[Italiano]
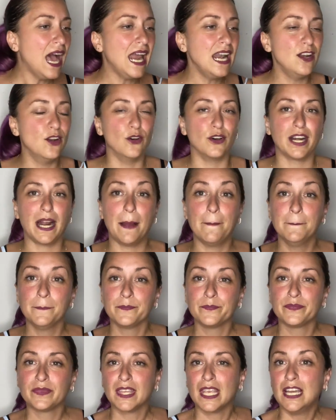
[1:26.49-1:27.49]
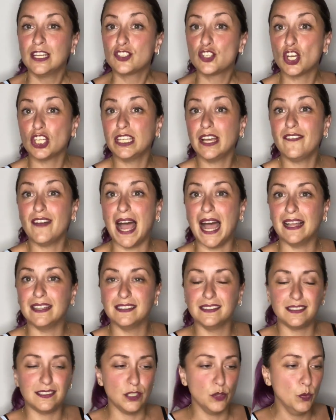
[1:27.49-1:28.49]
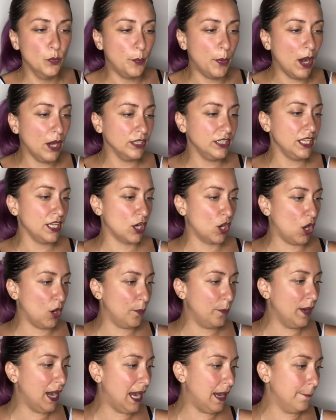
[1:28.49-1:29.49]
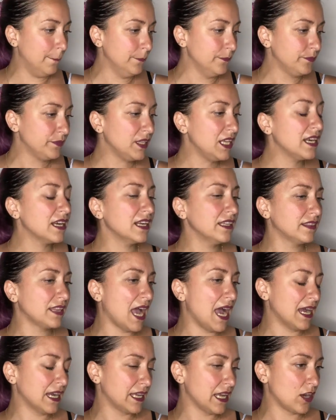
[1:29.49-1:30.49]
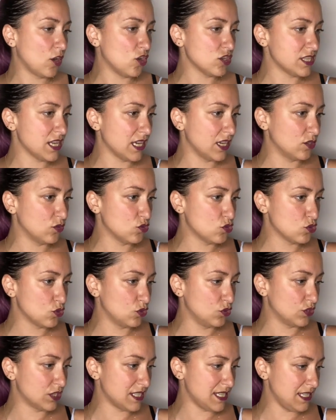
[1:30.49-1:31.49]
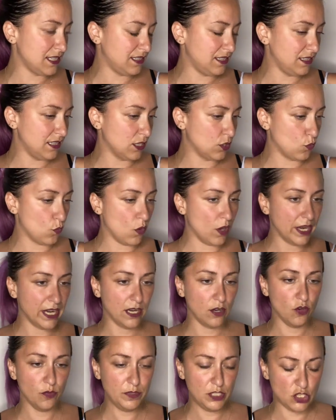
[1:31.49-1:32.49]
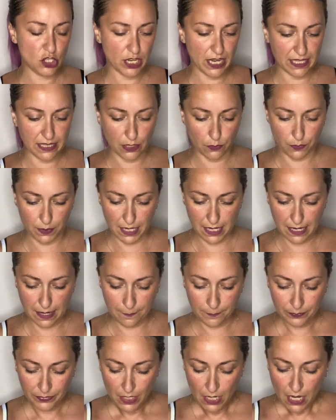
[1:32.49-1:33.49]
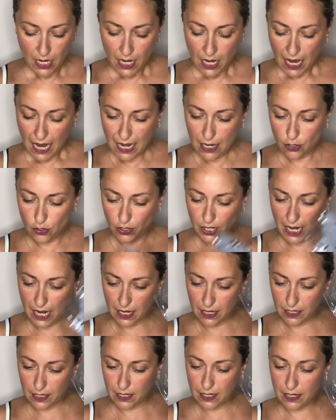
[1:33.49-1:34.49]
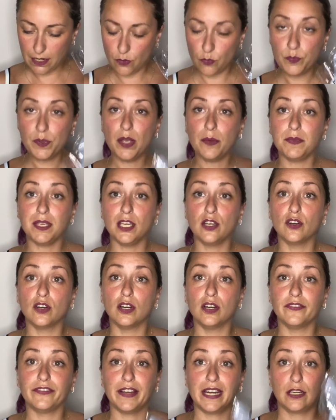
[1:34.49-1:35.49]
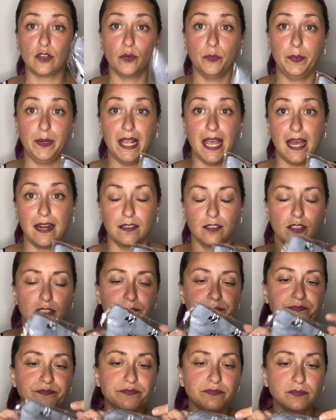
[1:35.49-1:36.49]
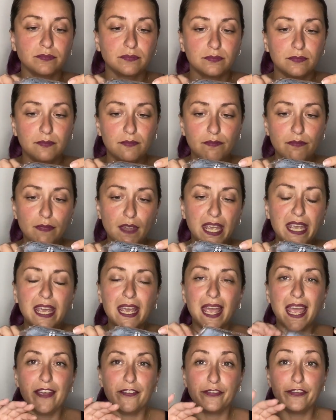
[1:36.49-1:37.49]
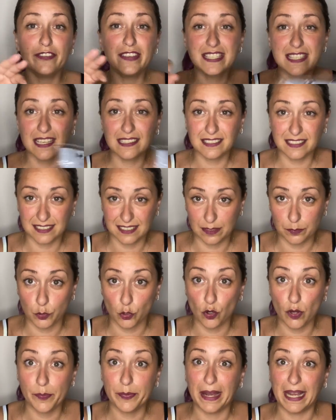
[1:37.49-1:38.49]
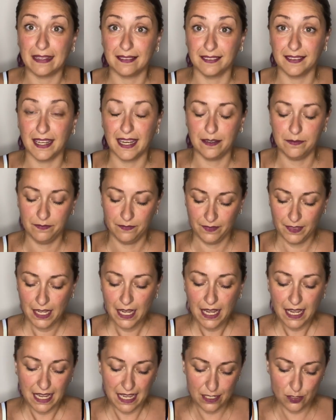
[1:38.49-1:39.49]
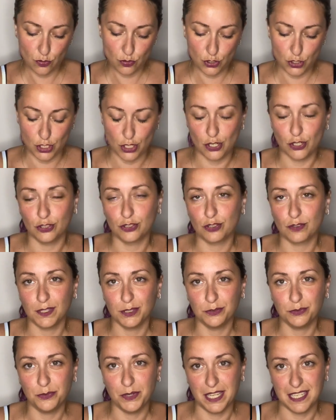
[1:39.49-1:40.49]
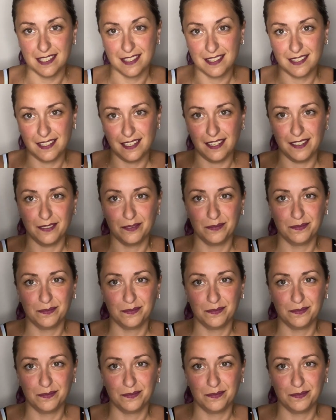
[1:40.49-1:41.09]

Allora, davanti un po' di roba, in realtà anche cose che non sono orsetti del cuore, comincerei da quelle. Allora, eh, un mio amico fa il compleanno e è fissatissimo coi panda e su Shin ho trovato questi.